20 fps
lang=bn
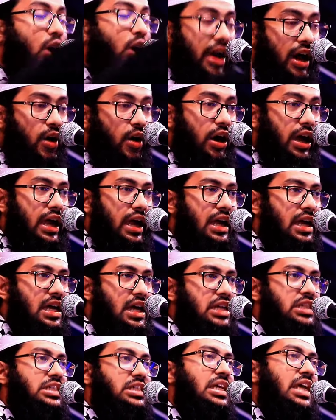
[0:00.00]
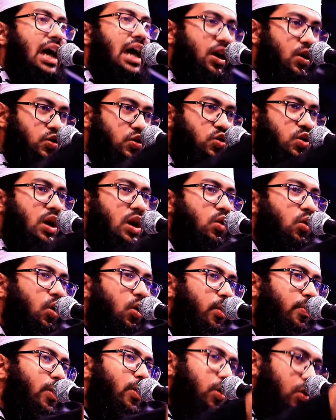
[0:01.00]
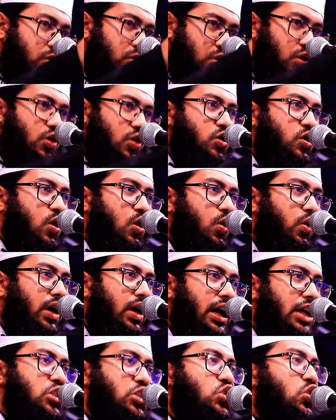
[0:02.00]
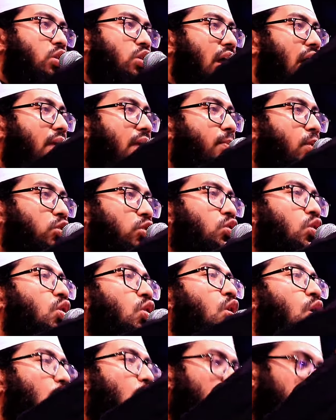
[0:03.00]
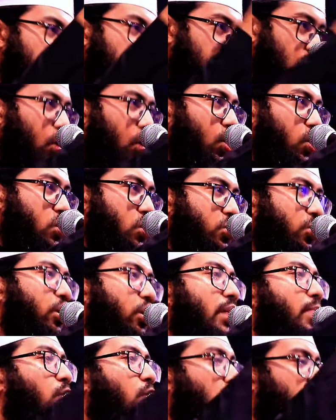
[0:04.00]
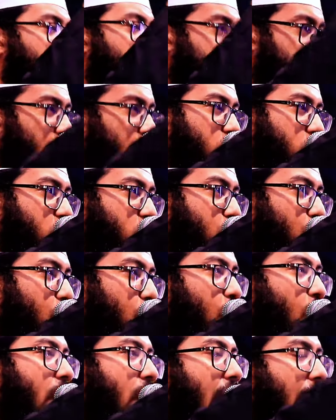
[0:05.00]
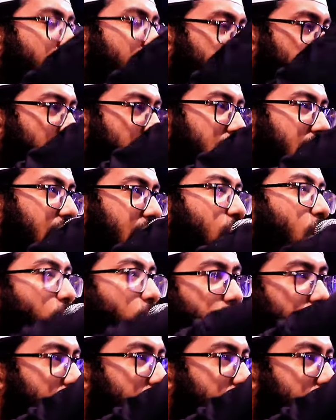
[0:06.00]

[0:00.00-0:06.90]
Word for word: করা হয় সেই আলোচনাগুলো মনোযোগ সহকারে শোনার মতো ধৈর্য এবং সহ্য আপনাদের হবে